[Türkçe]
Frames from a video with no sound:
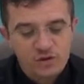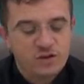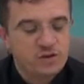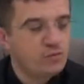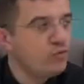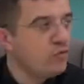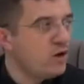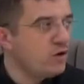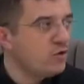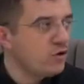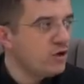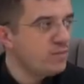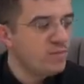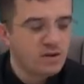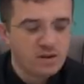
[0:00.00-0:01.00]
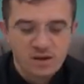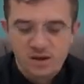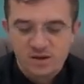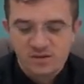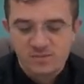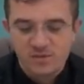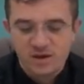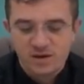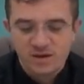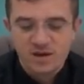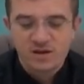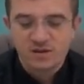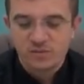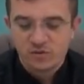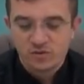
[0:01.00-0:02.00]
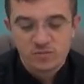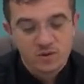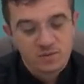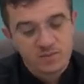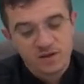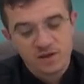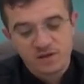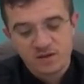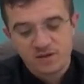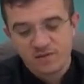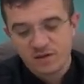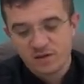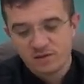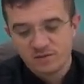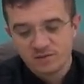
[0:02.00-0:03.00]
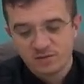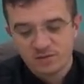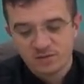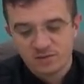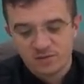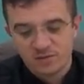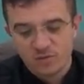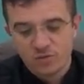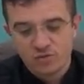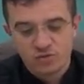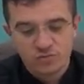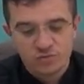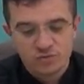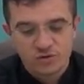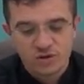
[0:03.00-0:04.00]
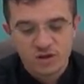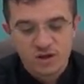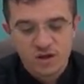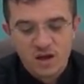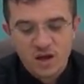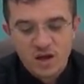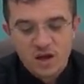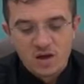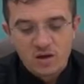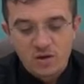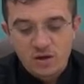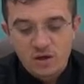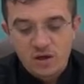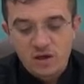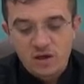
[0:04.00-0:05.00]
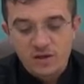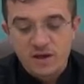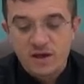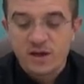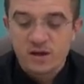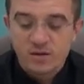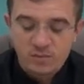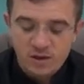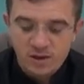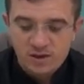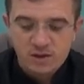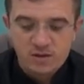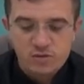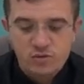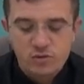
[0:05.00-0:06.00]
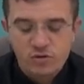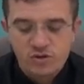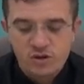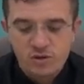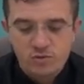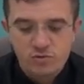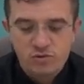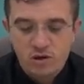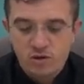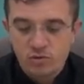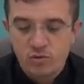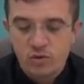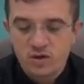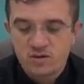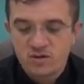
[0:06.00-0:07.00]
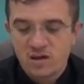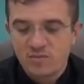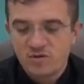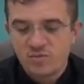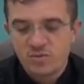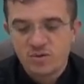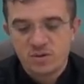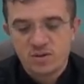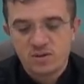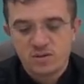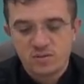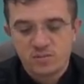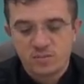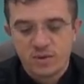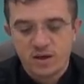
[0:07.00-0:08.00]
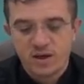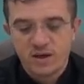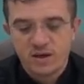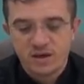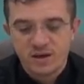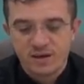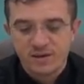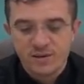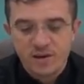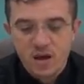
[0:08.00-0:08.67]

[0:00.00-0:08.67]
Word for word: Git dua etmek lazım yani yakınmış. Bak ben ilk defa okudum burada. Ee, Nigar Hanım zaten söyleyecek. Üstadın doğasını almış bir bayan yani.